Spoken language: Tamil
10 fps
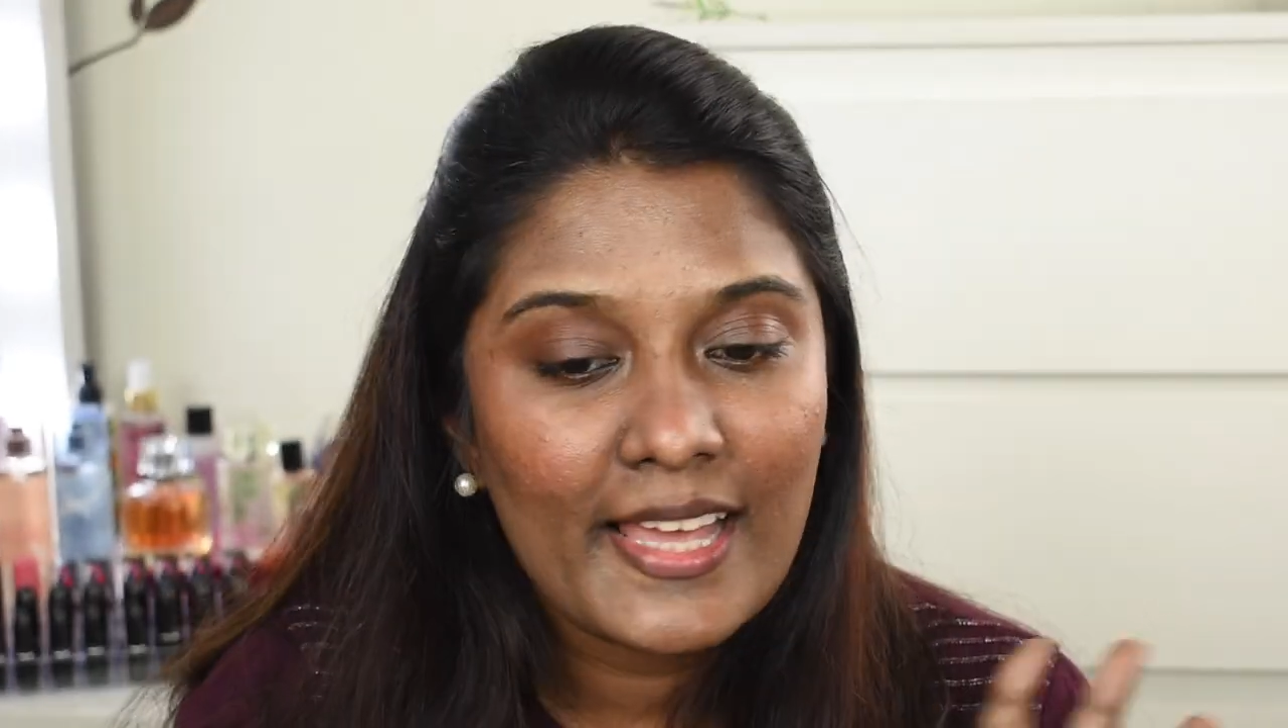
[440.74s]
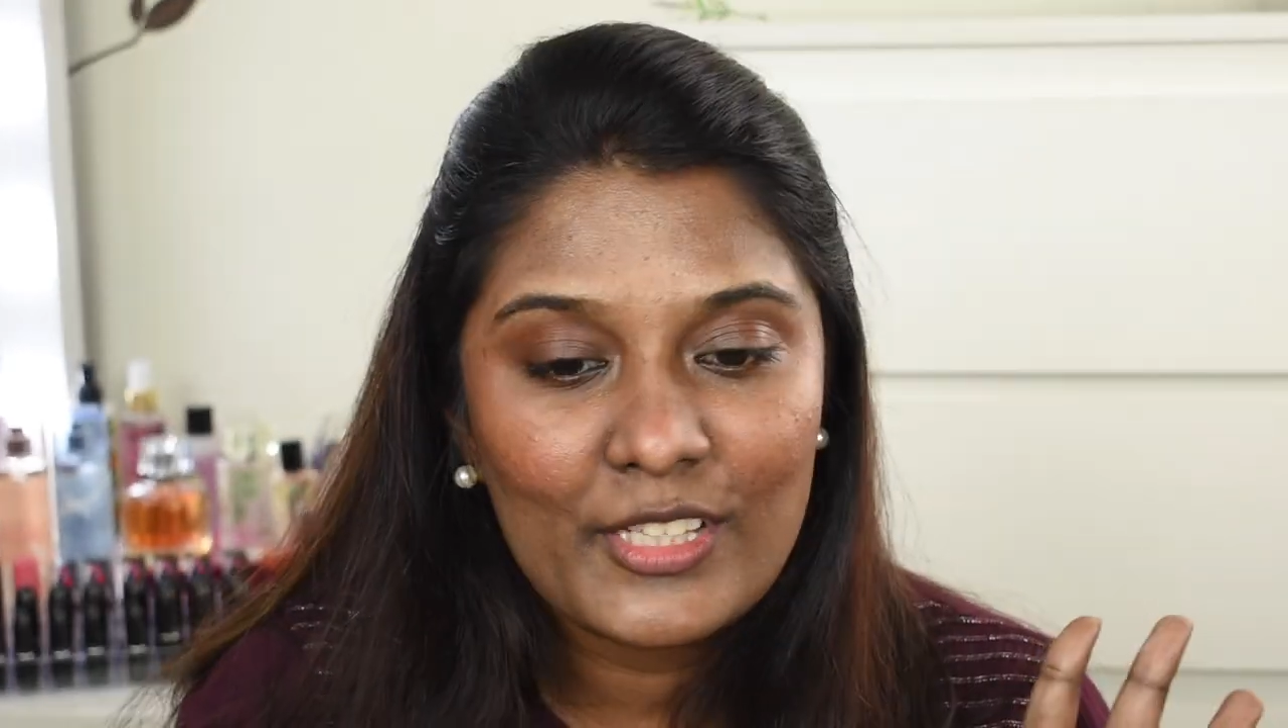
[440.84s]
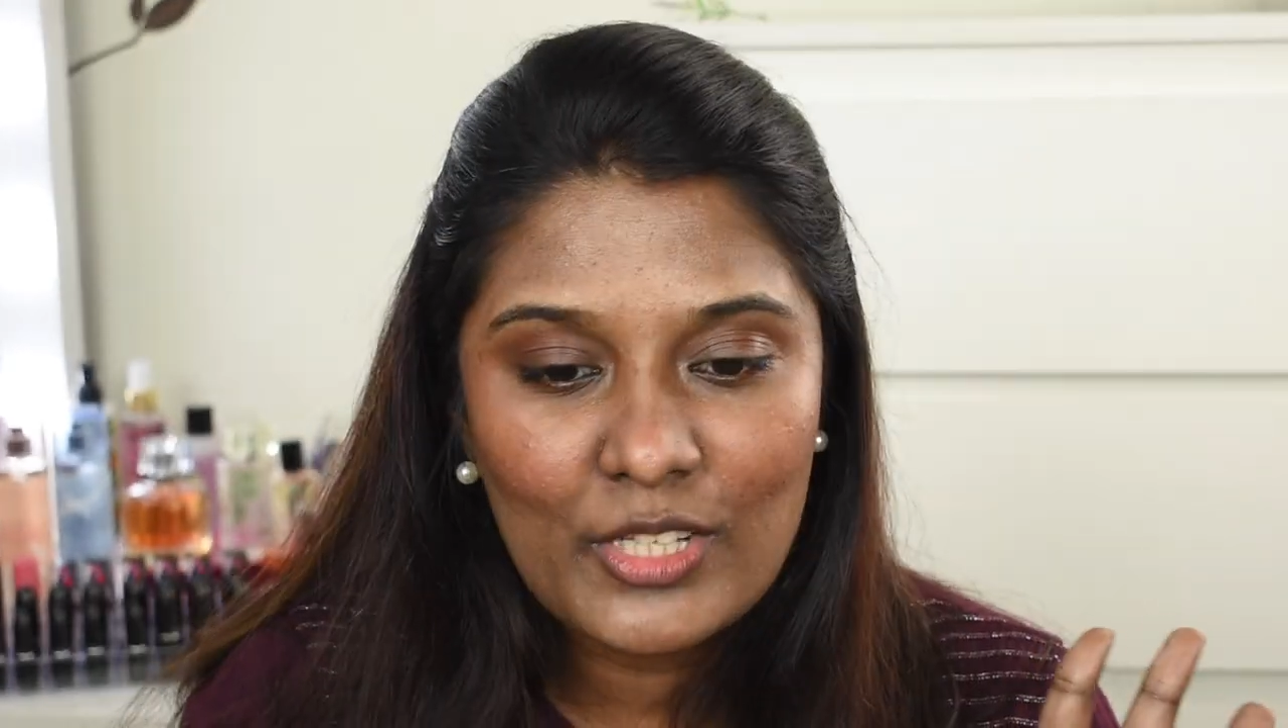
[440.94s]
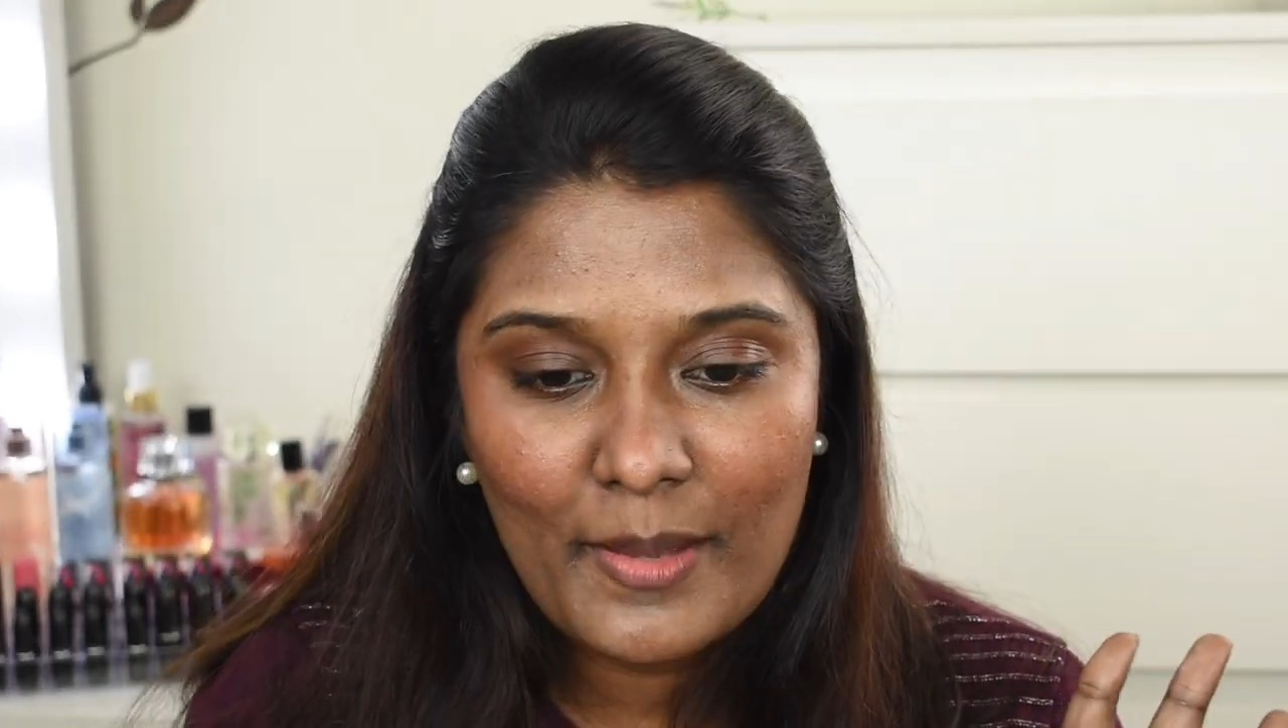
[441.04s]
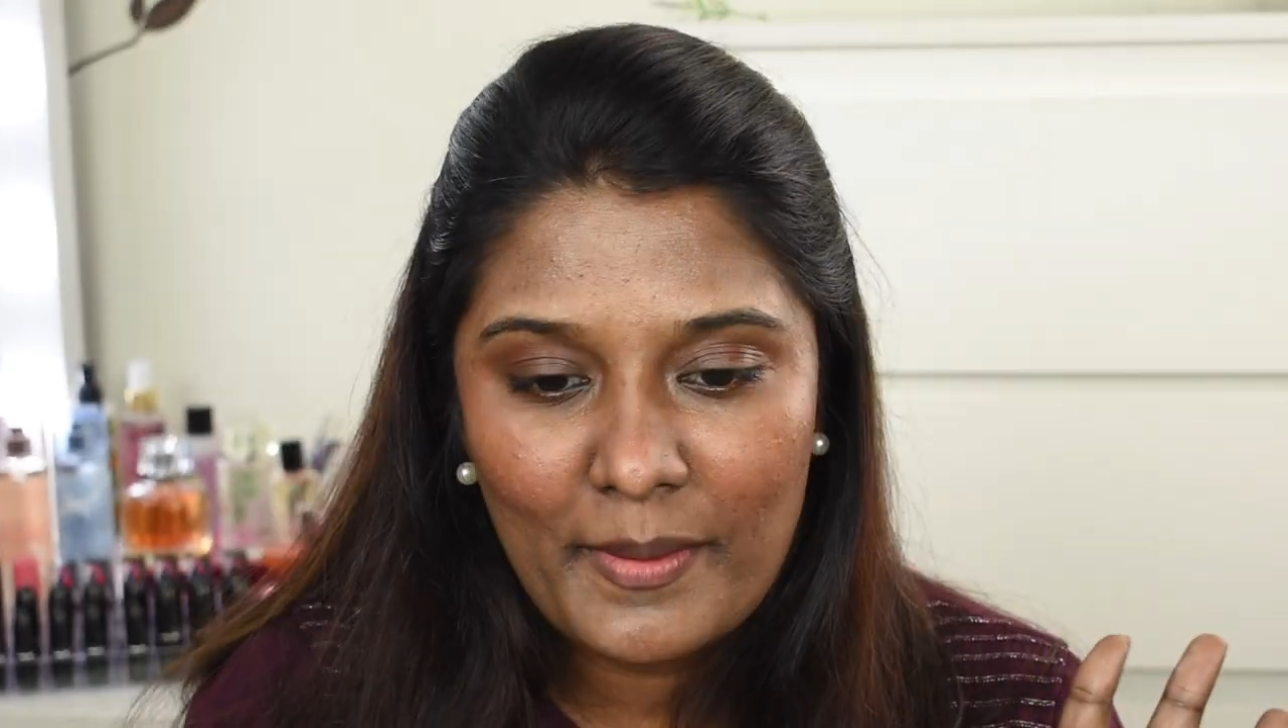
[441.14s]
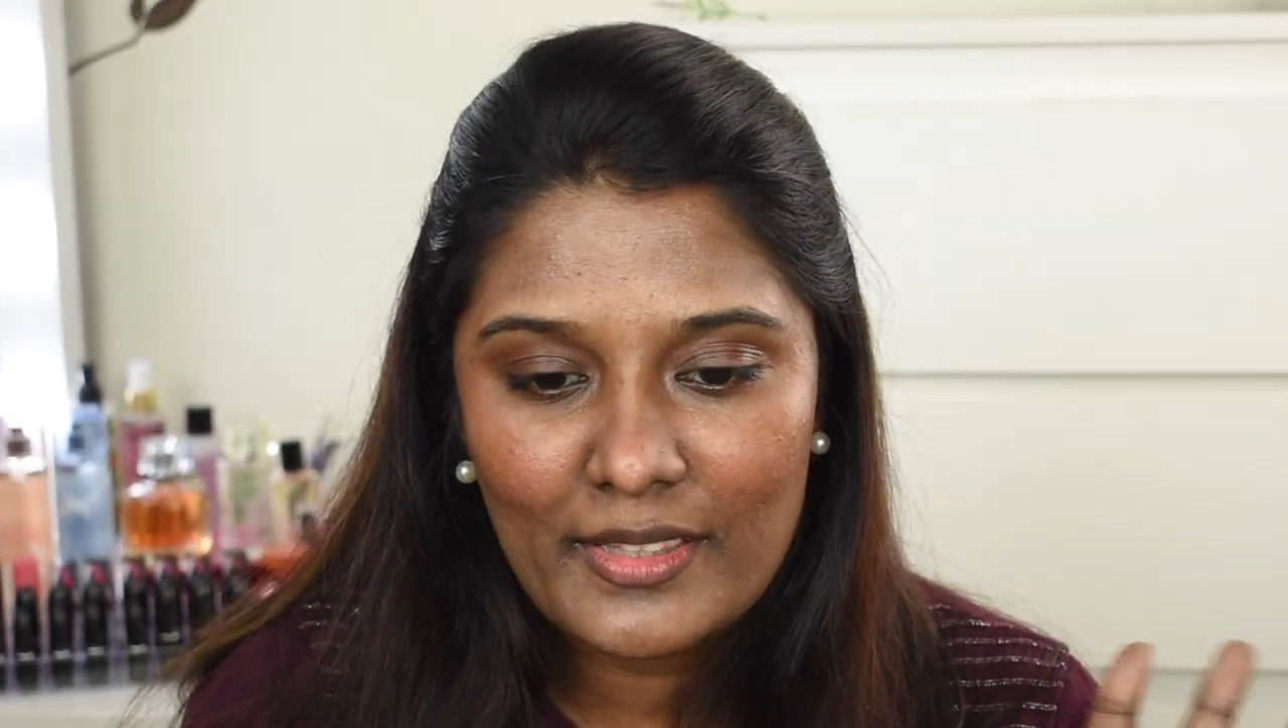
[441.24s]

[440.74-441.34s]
ஆக்சுவலாக